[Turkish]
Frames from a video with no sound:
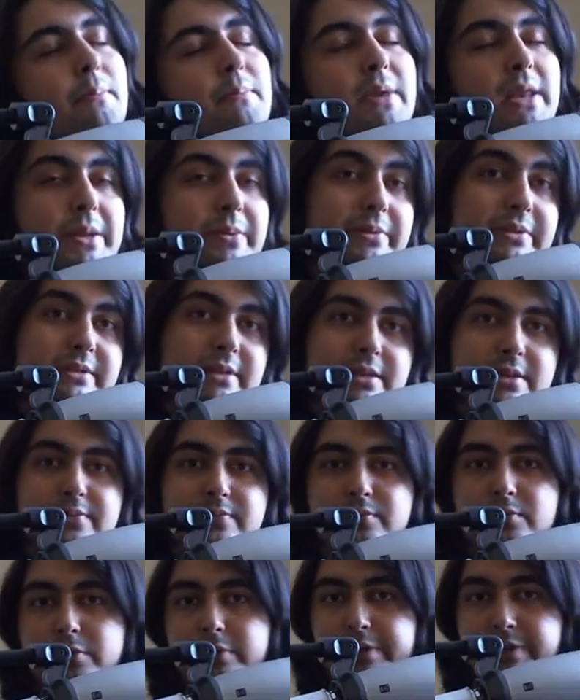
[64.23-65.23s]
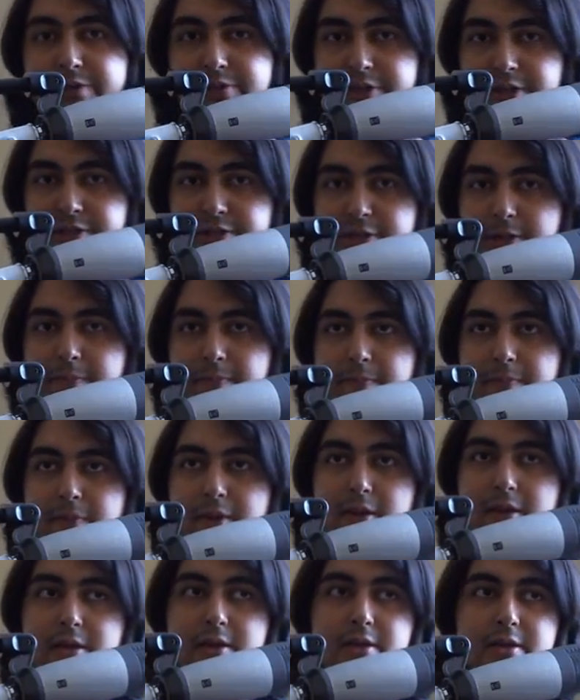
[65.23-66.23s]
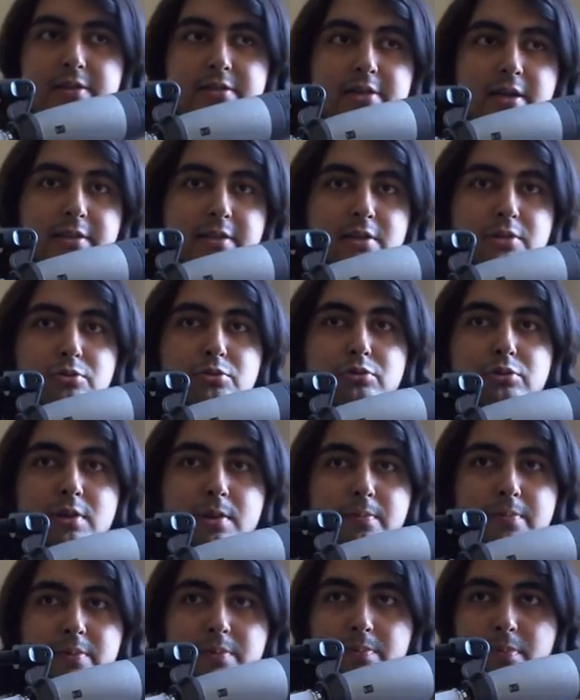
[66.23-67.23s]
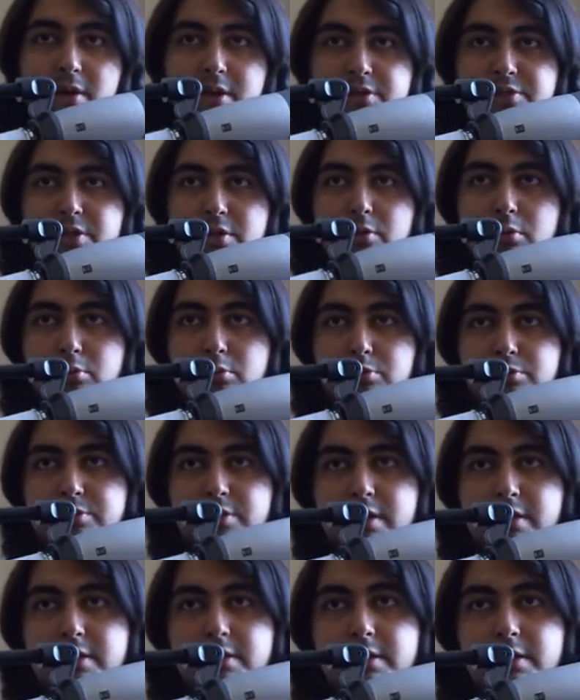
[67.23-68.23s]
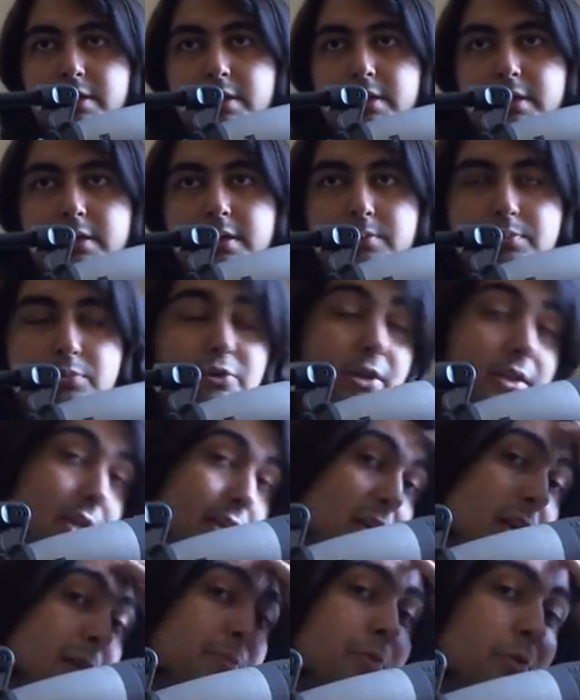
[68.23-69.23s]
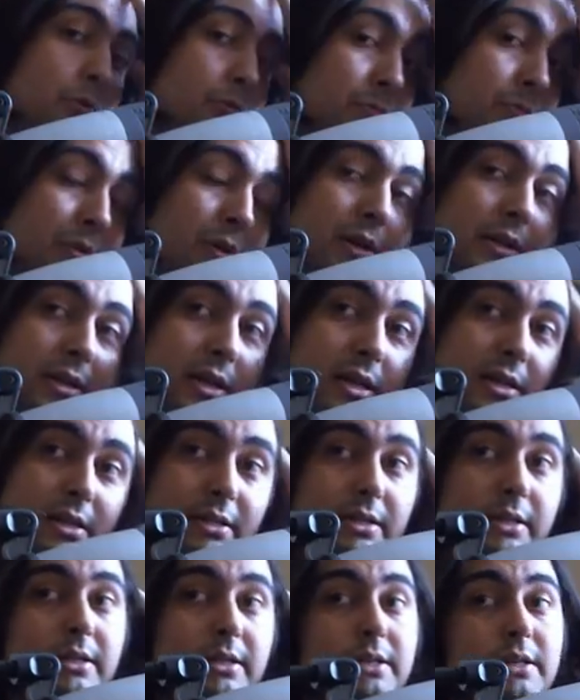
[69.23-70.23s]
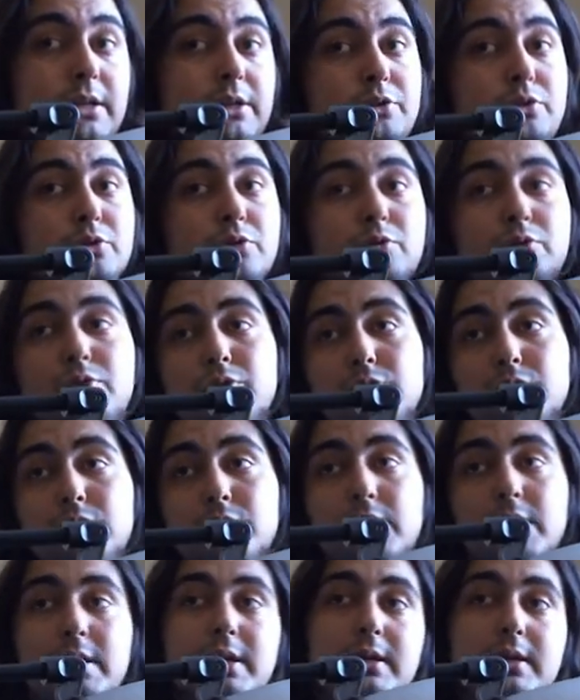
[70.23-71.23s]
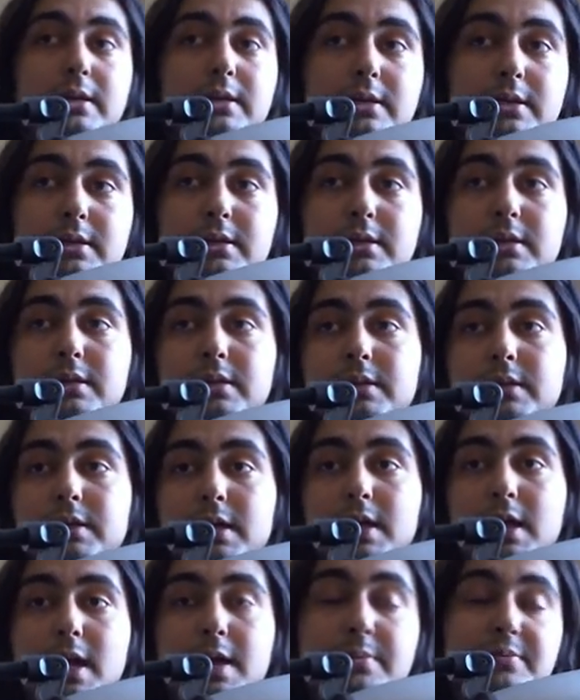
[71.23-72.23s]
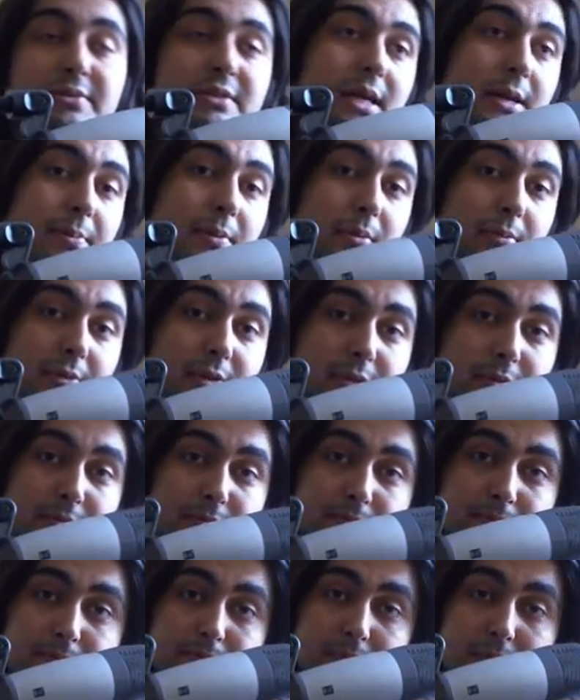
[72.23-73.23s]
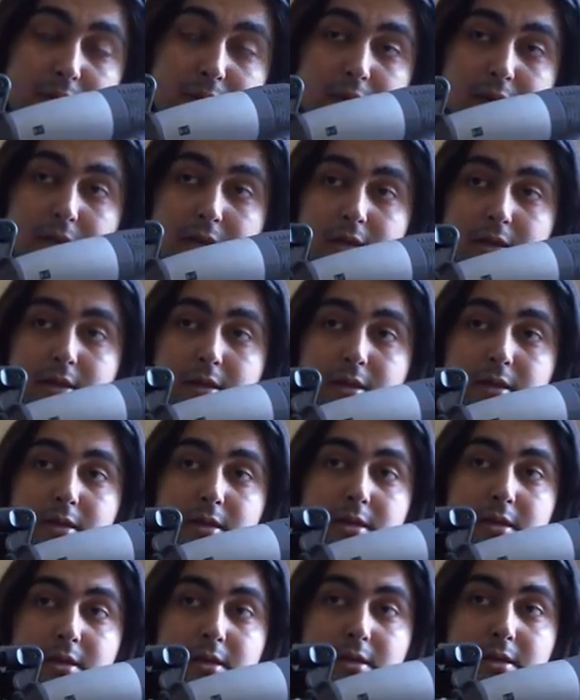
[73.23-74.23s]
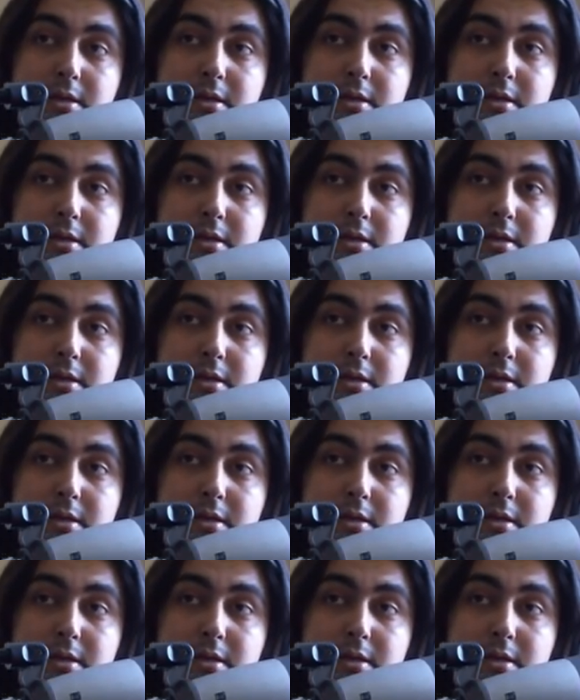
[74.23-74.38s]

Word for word: benim istediğim videoları çekeceğim. Zaten şuradan bir bakacak olursak. Bu neden yapıyorum bu arada? Ee, çünkü e, hem size apaplarım e, ee,